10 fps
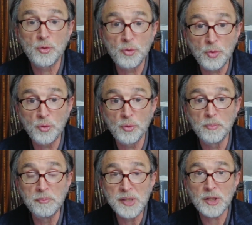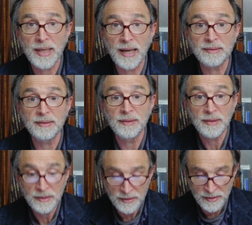du Mishkan
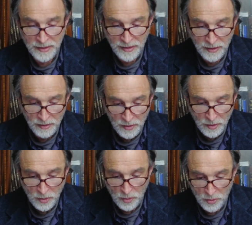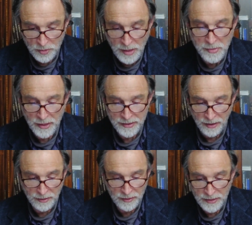qui est le tabernacle.
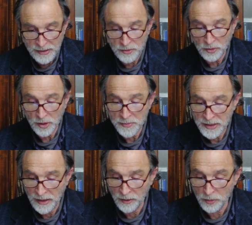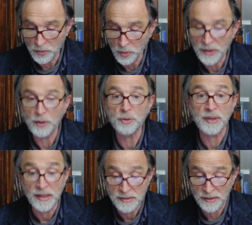Et comme ça donc est le
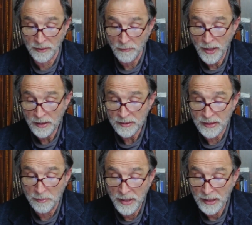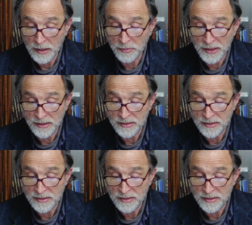texte d'Aber el Béni